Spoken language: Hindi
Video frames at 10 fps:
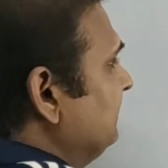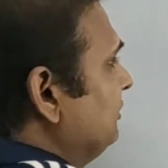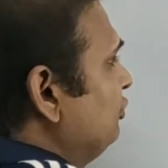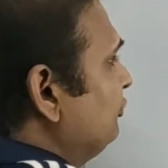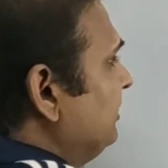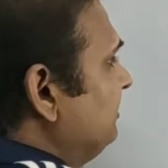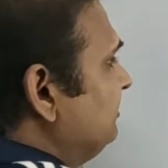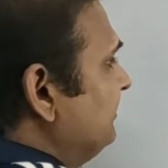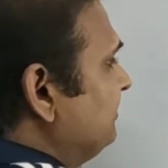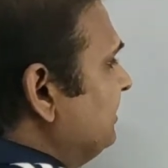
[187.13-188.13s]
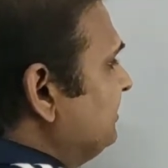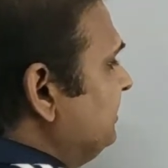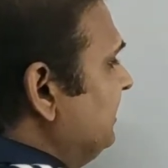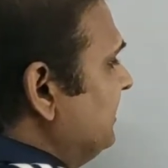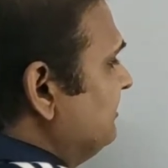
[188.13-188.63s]
ये दूसरा स्ट्रिप कट
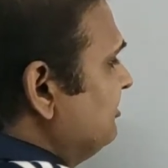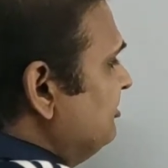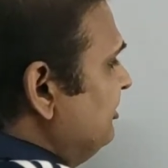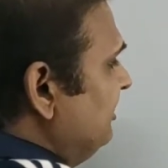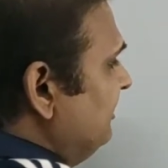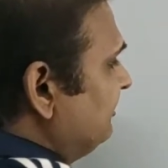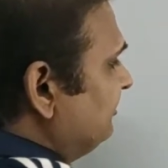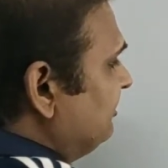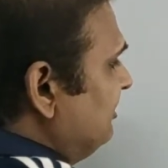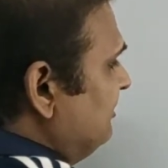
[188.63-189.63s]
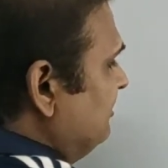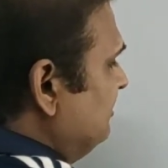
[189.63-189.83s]
किया डी एक्स का